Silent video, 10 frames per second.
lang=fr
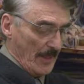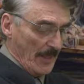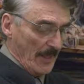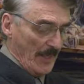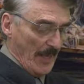
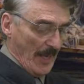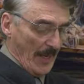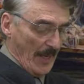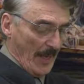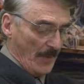et
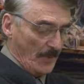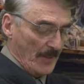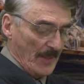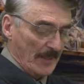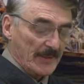
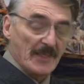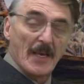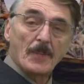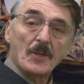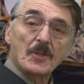qui
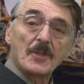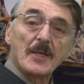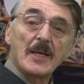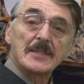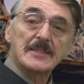
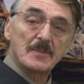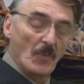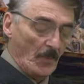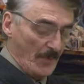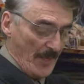appartenait à
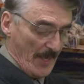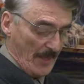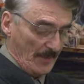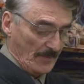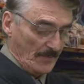
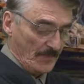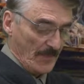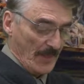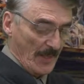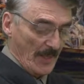Simon-Pierre
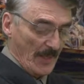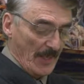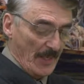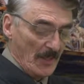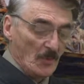
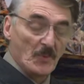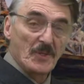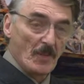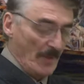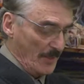et lui
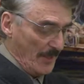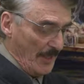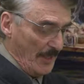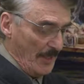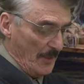
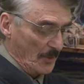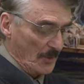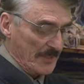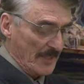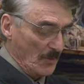demanda de
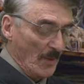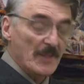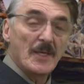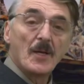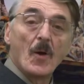
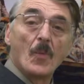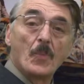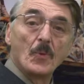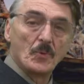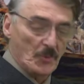s'éloigner un
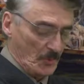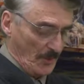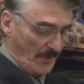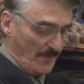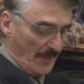peu du
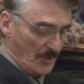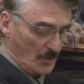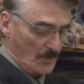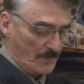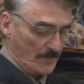
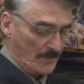rivage.